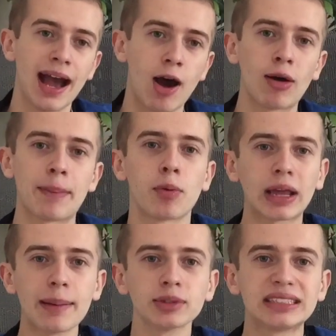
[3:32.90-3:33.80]
Ahora, ¿por
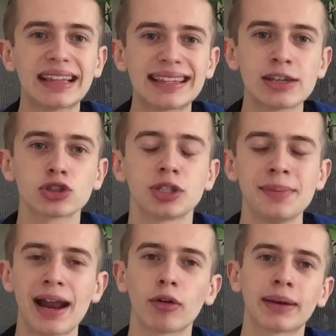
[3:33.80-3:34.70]
qué vemos este diseño
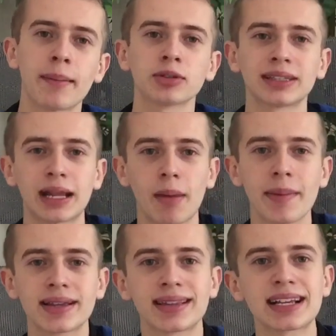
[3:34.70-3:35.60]
similar a lo que vemos en el
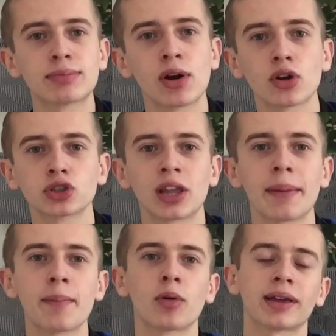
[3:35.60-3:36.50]
Mavic 3? Bueno, se
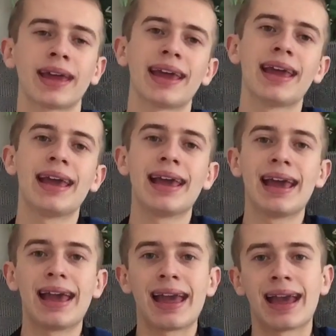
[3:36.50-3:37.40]
debe porque
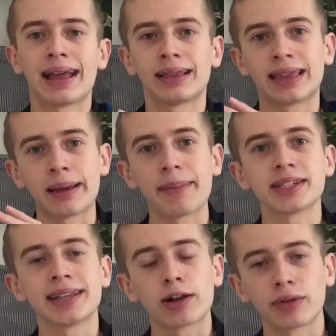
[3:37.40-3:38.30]

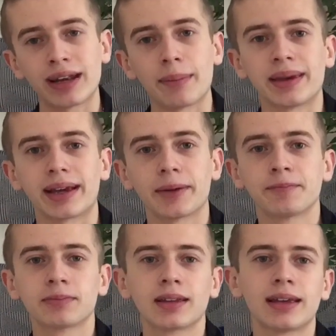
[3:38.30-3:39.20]
temas de aerodinámica.
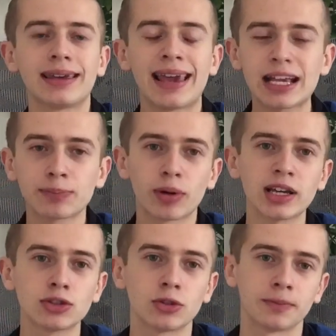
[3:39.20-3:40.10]
Y es por
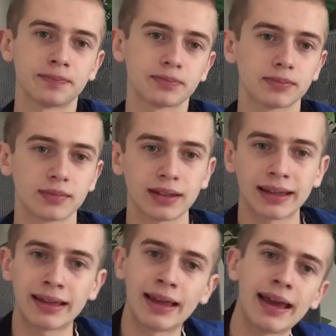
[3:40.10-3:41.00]
eso
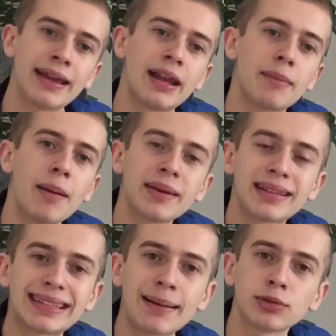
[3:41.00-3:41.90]
que en el Mavic
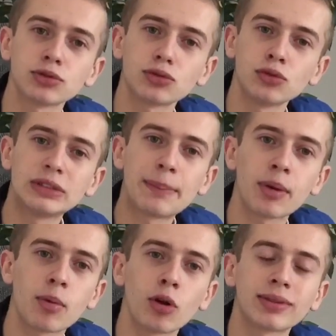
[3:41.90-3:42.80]
3 tenemos un tiempo
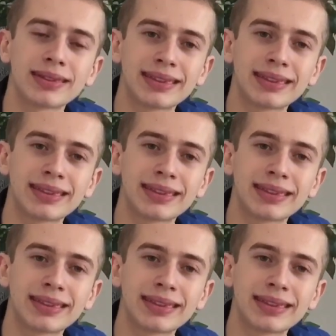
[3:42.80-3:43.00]
de vuelo